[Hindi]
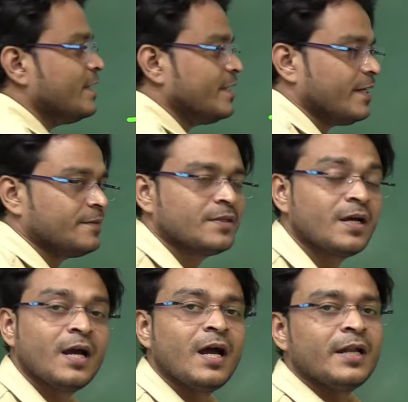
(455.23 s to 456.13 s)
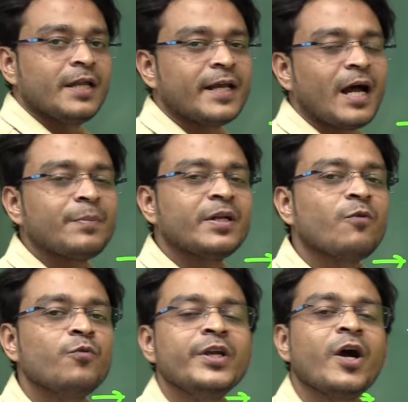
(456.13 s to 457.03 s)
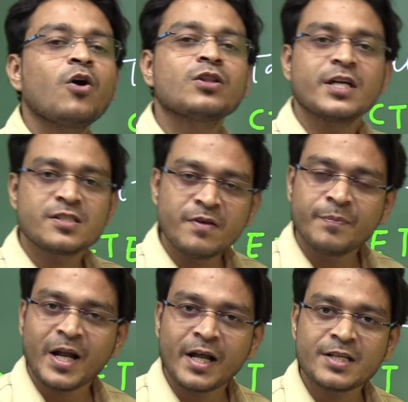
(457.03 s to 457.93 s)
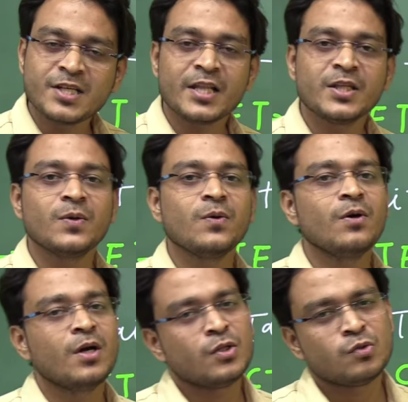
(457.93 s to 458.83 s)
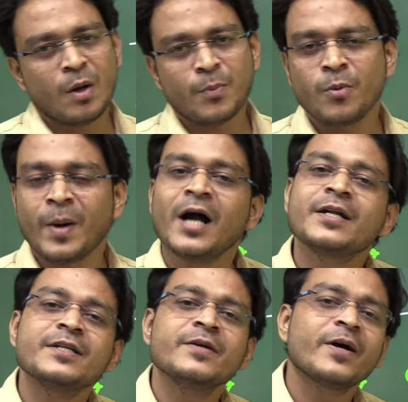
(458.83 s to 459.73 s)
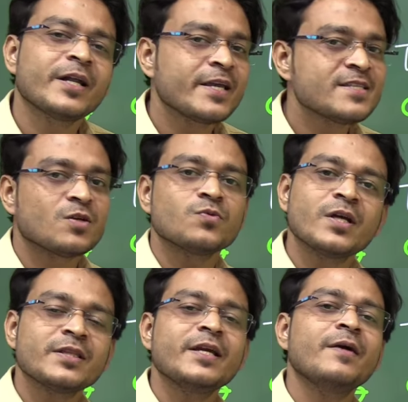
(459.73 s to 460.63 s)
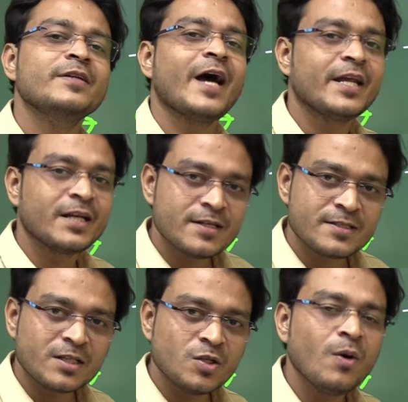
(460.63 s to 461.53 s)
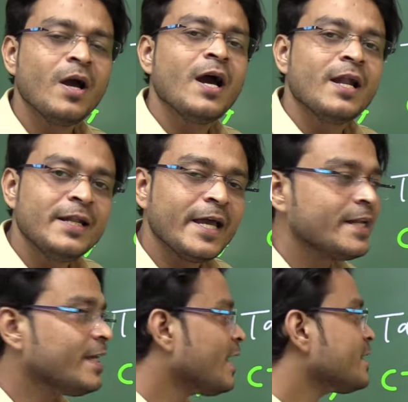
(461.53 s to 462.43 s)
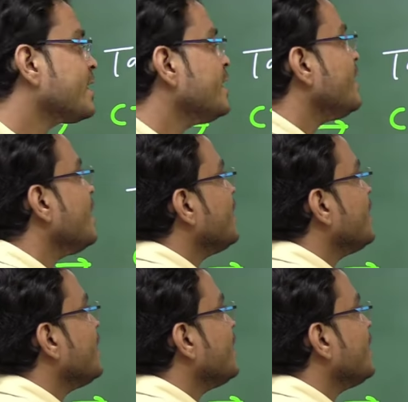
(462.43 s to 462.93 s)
लिए लेकिन आप नवी और दसवीं पढ़ाना चाहते हो तो आपको महा टीटी वगैरह की ज़रूरत नहीं है डायरेक्ट कर सकते हो लेकिन याद रखिए